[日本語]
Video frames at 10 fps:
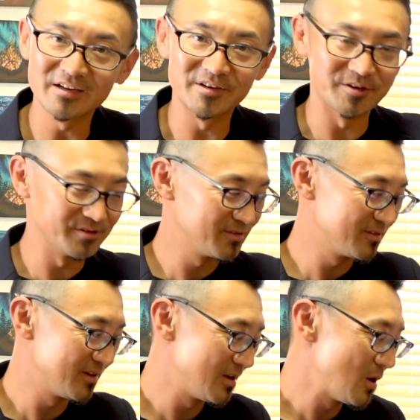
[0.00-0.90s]
you?
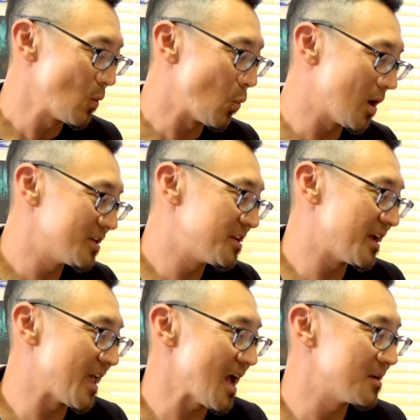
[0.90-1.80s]
What did the
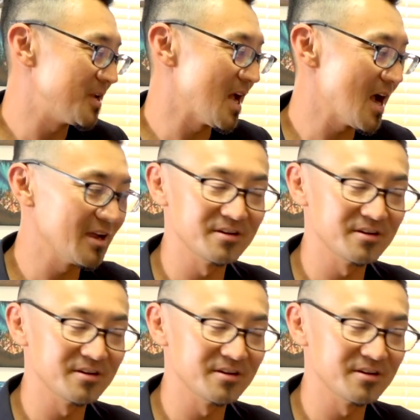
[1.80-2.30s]
academy hire